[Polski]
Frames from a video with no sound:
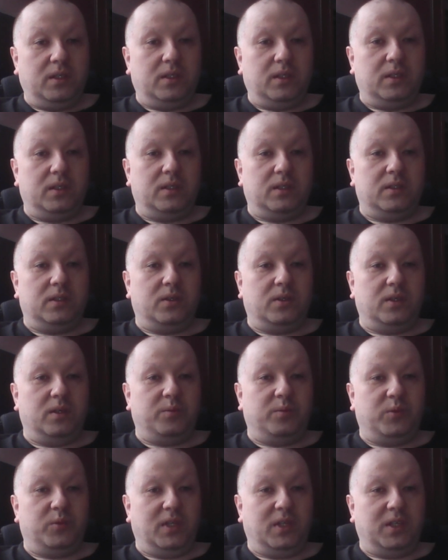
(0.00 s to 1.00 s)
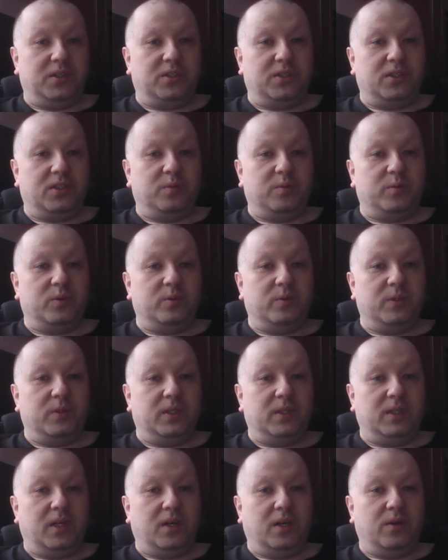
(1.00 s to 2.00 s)
yy, trochę ponad 3,5
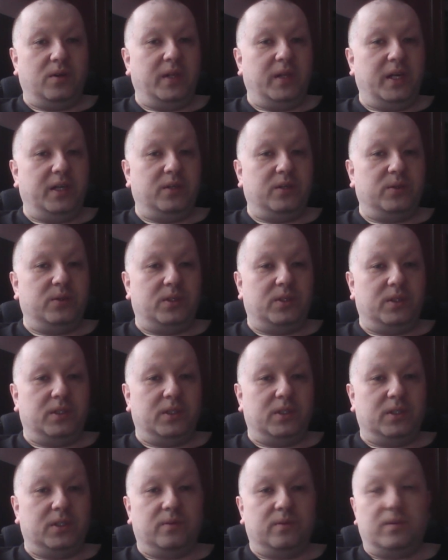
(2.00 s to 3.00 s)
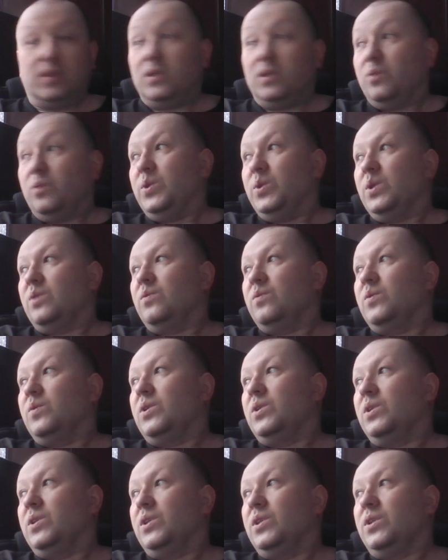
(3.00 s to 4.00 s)
litra oleju silnikowego
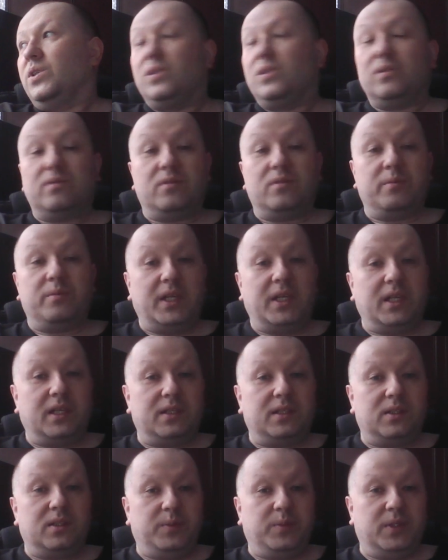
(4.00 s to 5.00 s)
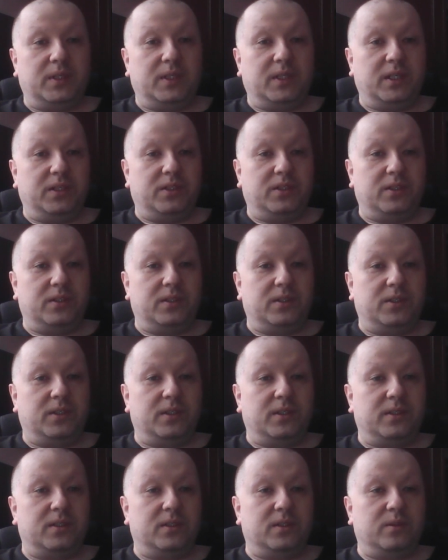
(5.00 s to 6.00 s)
5W30, wymiana co 15
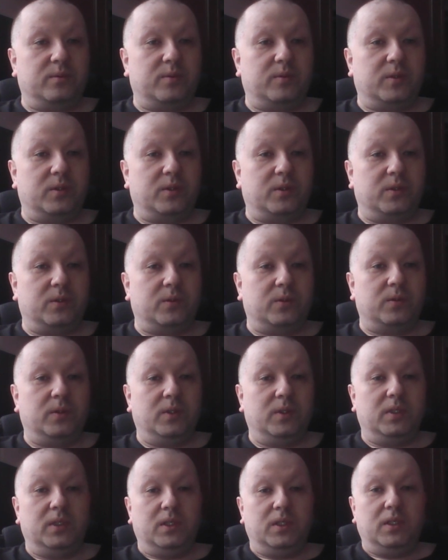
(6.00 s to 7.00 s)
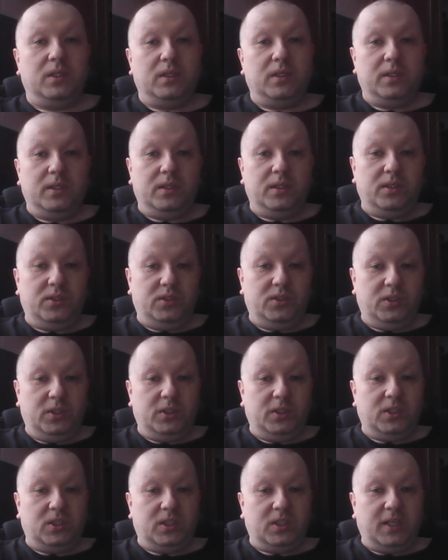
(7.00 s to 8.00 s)
tysięcy lub co roku.
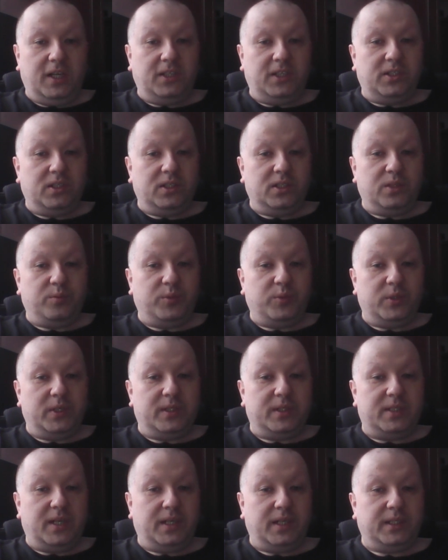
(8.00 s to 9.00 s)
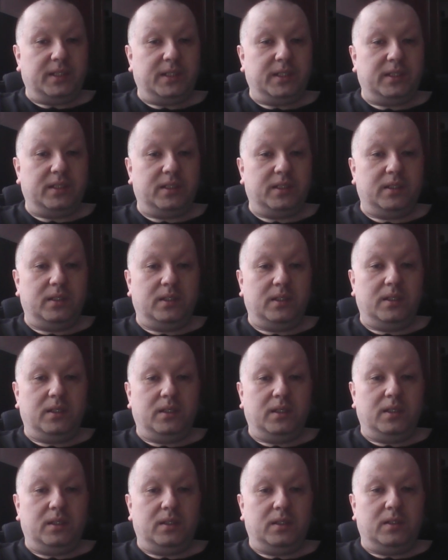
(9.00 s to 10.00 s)
Silnik raczej niepolecany
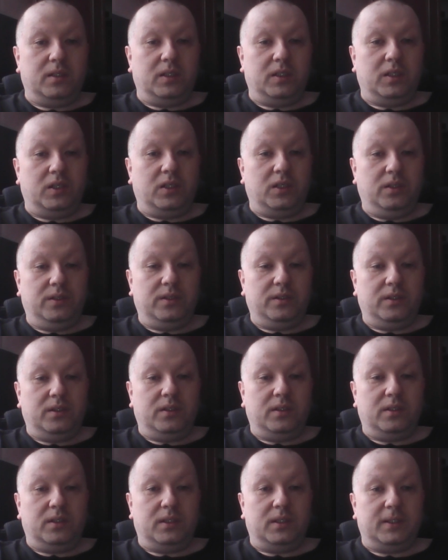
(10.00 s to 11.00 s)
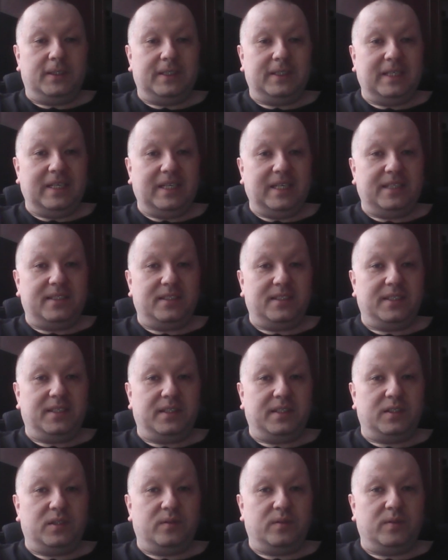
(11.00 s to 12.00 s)
do instalacji
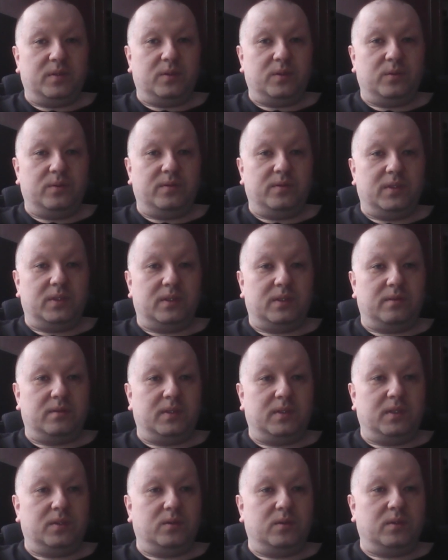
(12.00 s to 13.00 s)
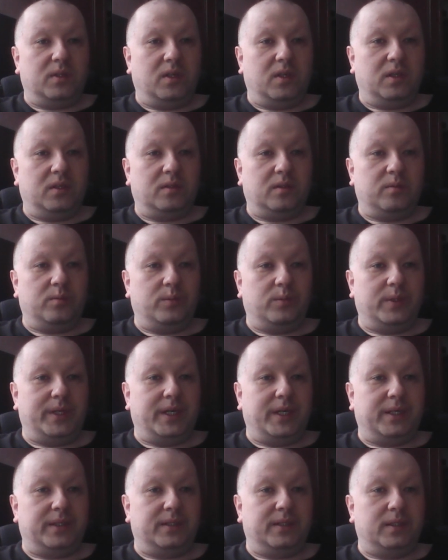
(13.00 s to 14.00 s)
gazowych, głównie ze względu na
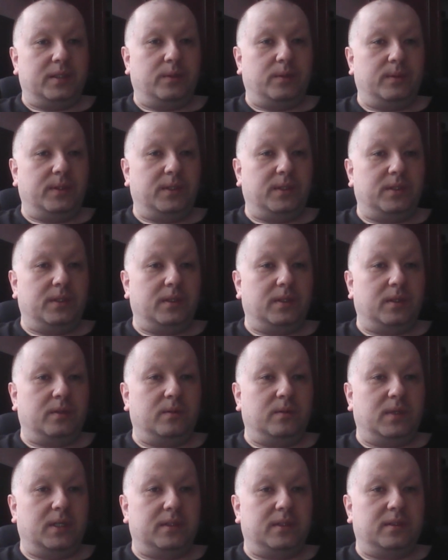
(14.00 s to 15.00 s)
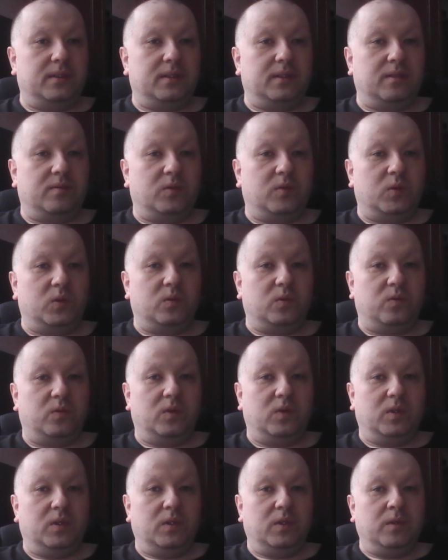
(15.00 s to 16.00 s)
brak hydraulicznej regulacji zaworów.